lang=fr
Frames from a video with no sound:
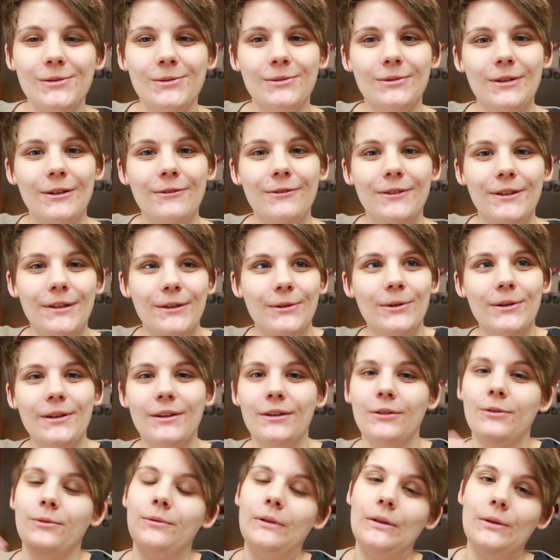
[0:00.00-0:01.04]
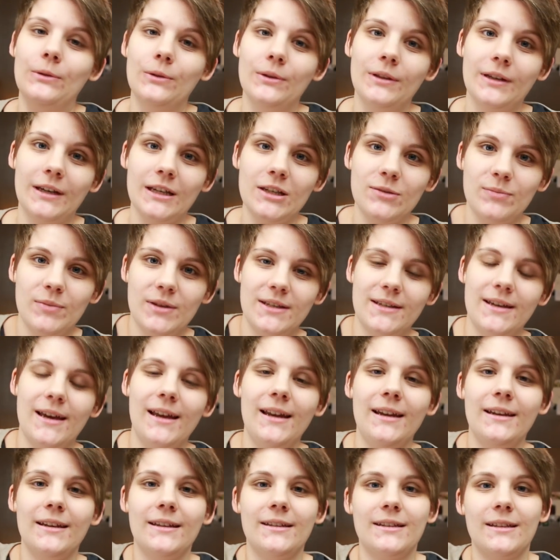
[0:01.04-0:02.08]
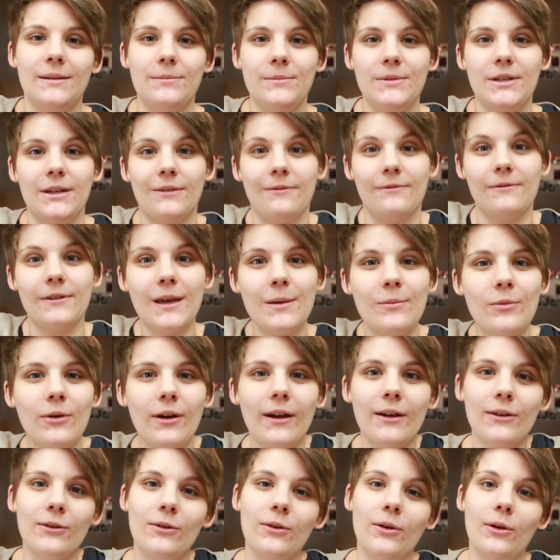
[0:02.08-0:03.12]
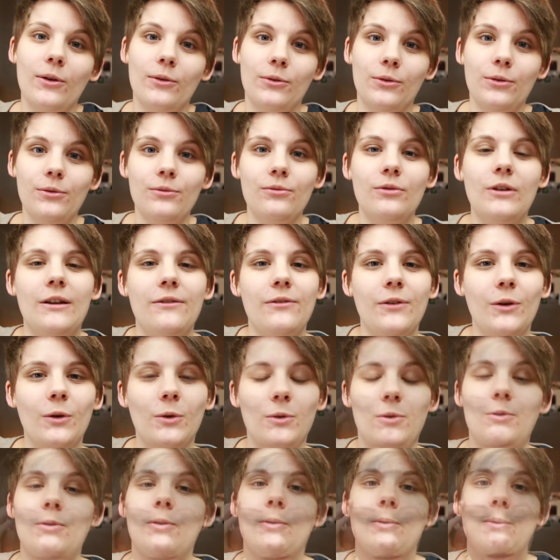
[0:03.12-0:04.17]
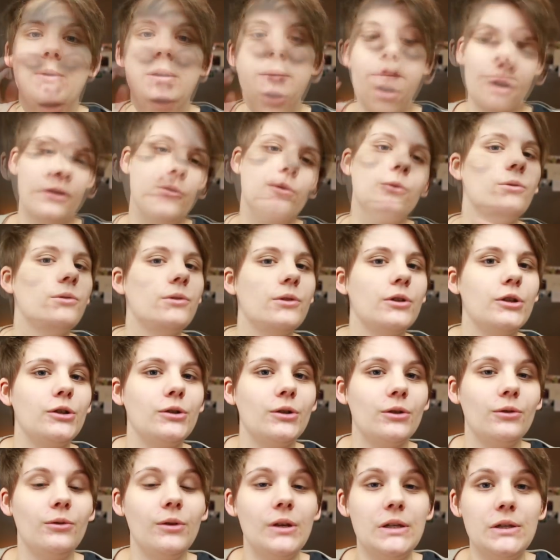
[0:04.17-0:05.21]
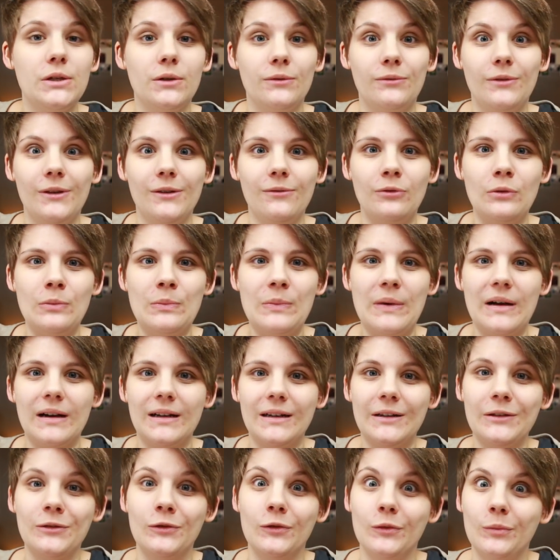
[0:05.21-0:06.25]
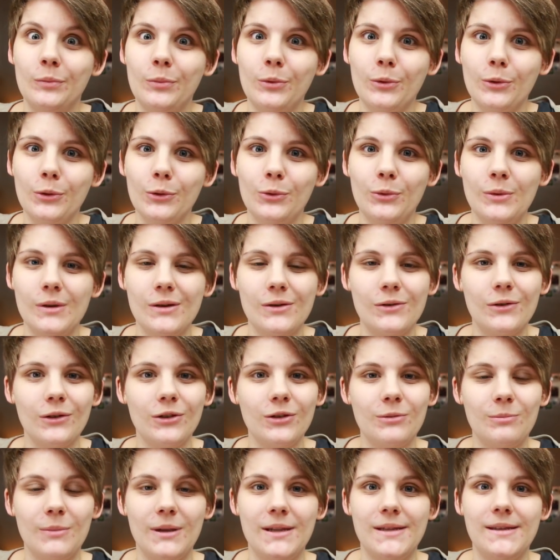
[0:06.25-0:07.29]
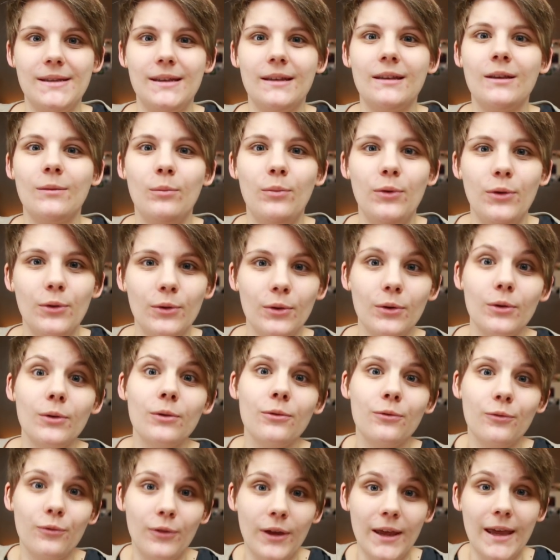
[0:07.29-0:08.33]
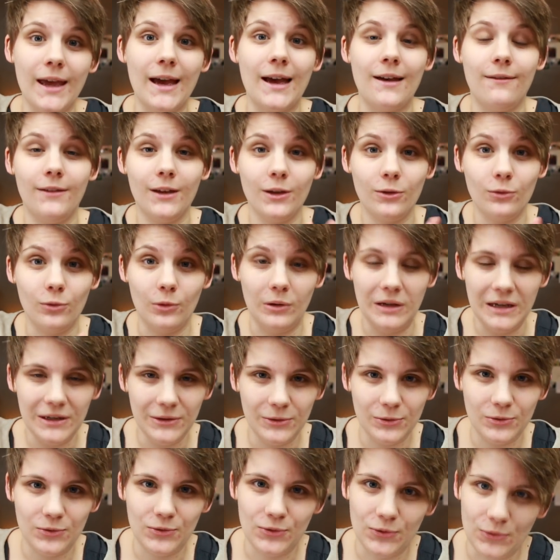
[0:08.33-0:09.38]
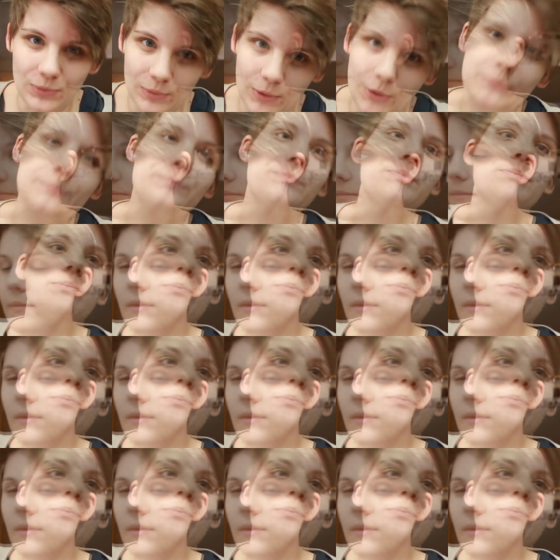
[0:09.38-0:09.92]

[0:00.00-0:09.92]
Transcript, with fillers: une nouvelle vidéo qui est une vidéo très spéciale et ça me tient vraiment à cœur de vous la faire aujourd'hui. Donc aujourd'hui je vais vous parler de produits cosmétiques bio faits avec du lait de jument.